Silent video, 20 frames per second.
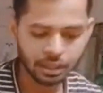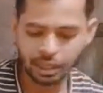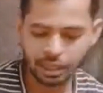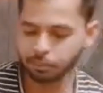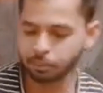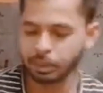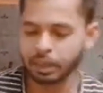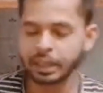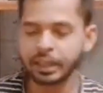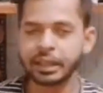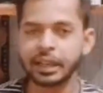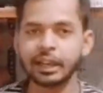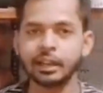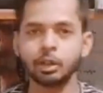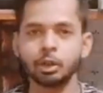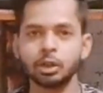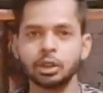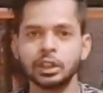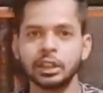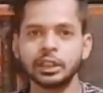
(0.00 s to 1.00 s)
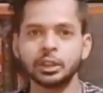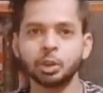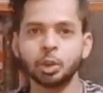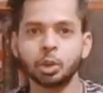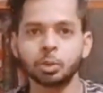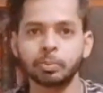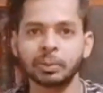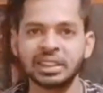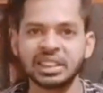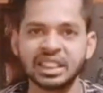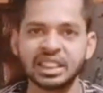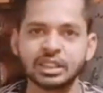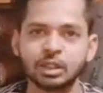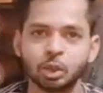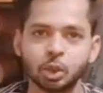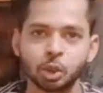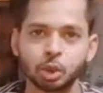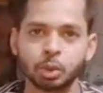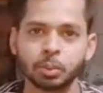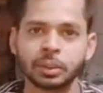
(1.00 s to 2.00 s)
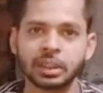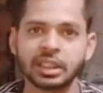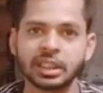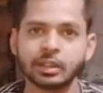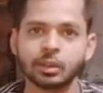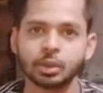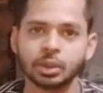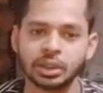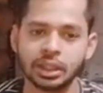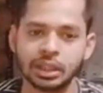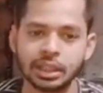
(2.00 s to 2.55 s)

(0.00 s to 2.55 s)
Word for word: हाँ बड़ी काइट होती है सौ पचास दो सौ पतंग वो